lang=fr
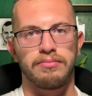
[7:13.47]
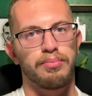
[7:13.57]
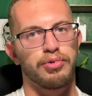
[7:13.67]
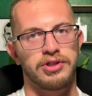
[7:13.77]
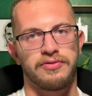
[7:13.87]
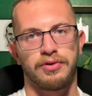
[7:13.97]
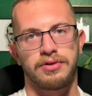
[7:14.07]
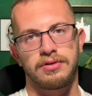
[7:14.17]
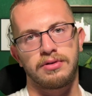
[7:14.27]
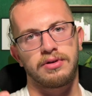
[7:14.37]
Petite
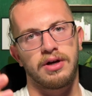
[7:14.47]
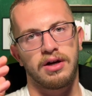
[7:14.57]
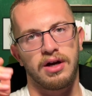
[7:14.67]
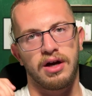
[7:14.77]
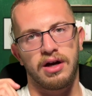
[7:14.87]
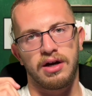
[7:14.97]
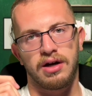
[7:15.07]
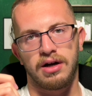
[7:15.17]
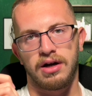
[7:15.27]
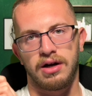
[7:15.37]
faute,
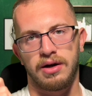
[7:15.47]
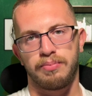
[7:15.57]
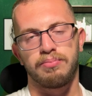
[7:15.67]
un,